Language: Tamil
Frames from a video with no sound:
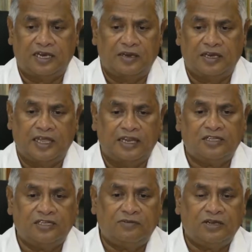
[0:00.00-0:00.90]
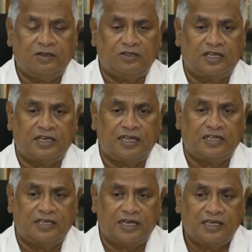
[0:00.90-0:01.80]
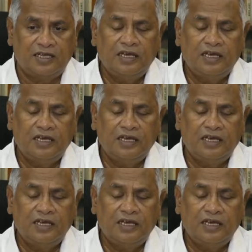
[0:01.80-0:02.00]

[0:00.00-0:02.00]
என்ன நீ என்ன செய்வீங்களோ தெரியாதுங்க